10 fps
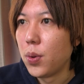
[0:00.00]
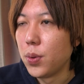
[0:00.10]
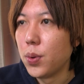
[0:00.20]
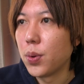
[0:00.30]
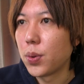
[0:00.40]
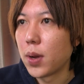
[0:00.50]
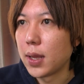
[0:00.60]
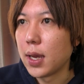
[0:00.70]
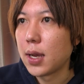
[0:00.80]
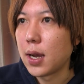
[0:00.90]
いうことが
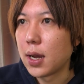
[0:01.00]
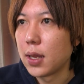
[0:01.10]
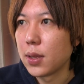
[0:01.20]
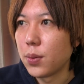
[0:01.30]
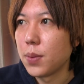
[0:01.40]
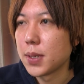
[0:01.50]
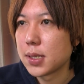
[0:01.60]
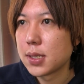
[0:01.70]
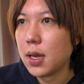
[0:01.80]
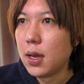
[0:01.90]
ね書かれておりま
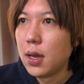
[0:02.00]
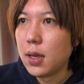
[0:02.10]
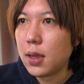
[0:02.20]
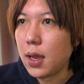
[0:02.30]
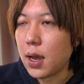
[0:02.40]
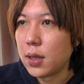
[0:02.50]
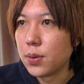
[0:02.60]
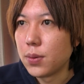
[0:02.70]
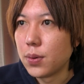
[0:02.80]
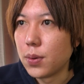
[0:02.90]
すであ
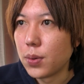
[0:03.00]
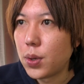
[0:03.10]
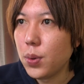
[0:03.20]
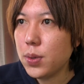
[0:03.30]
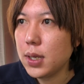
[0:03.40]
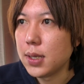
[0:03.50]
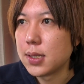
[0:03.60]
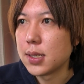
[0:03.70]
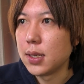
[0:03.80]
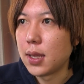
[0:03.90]
の表記に
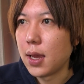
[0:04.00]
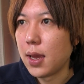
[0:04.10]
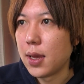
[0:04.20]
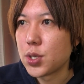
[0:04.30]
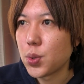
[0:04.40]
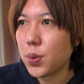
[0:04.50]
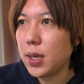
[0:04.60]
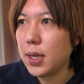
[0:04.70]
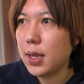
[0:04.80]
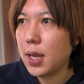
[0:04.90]
ついて食品